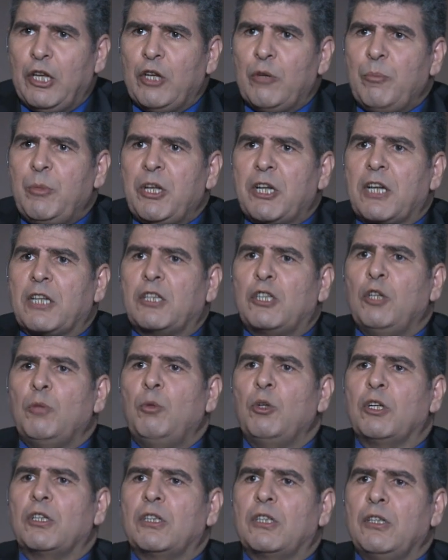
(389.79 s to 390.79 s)

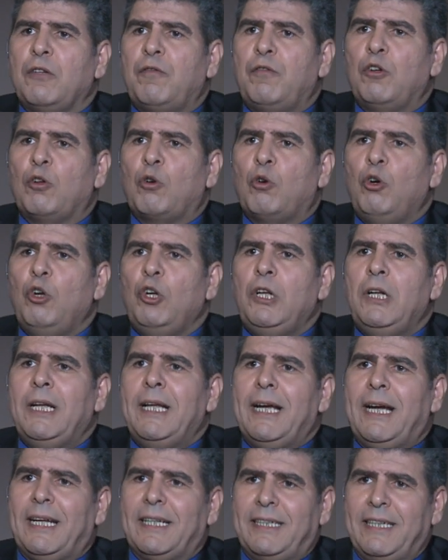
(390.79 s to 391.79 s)
بيرتبوا للطفل كل
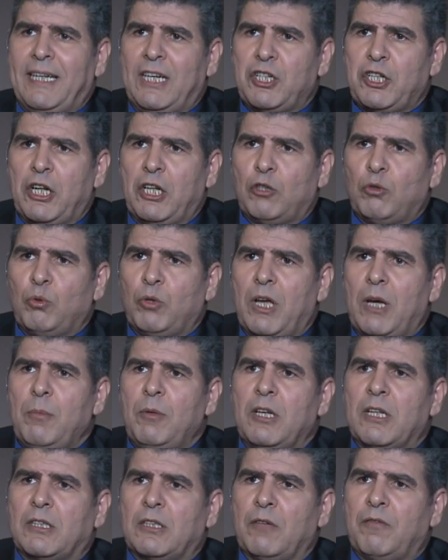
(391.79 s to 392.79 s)
احتياجاته
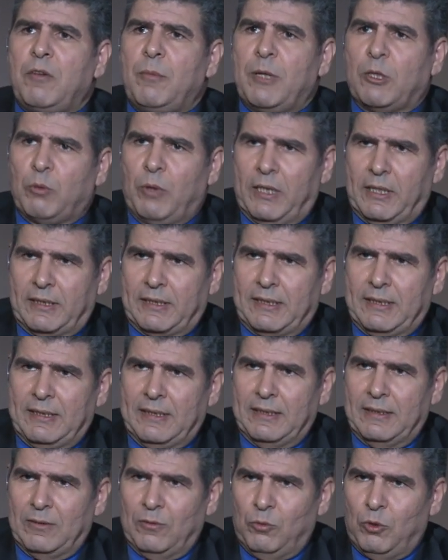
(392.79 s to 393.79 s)
قبل الطفل ما يتولد
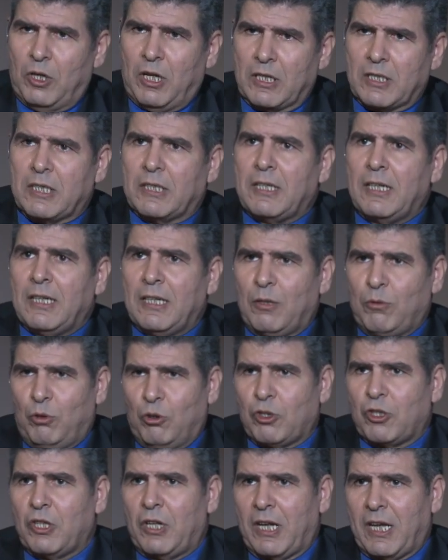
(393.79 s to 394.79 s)
وخاصه
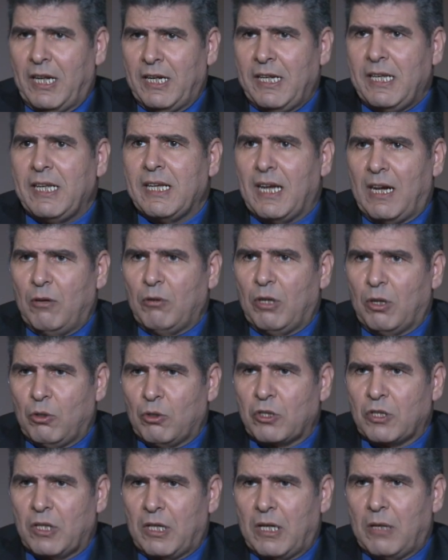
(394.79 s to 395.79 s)
لو اسره غنيه او لو
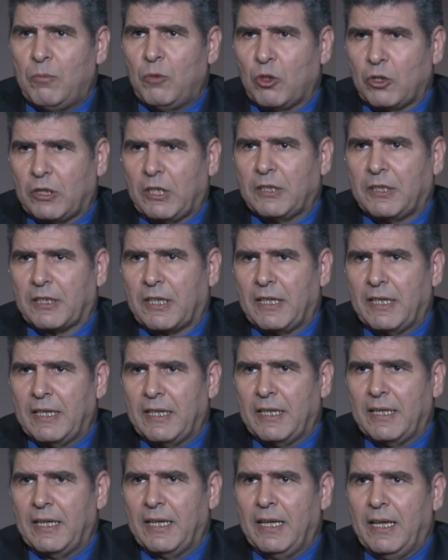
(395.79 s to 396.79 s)
اسره مقتدره.
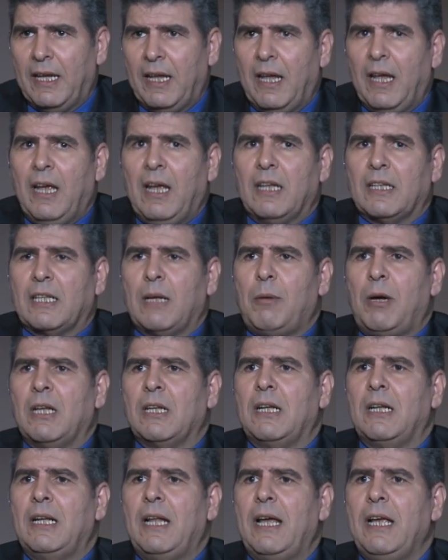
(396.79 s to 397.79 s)
طبعا
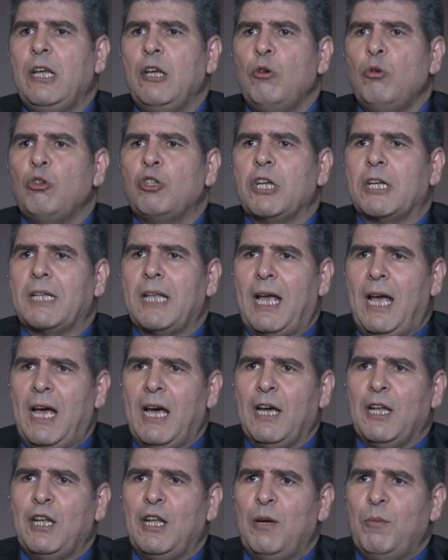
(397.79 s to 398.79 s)
لا يوجد
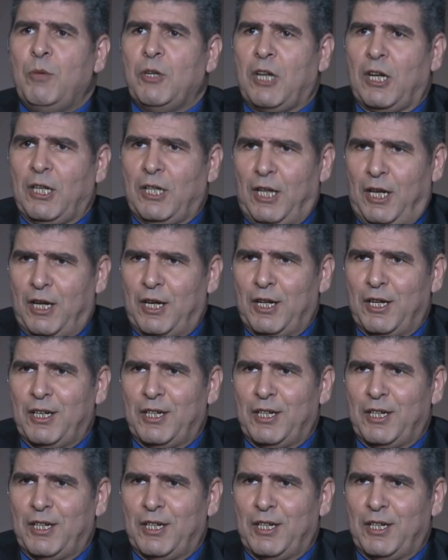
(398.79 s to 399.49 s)
أغنى من الله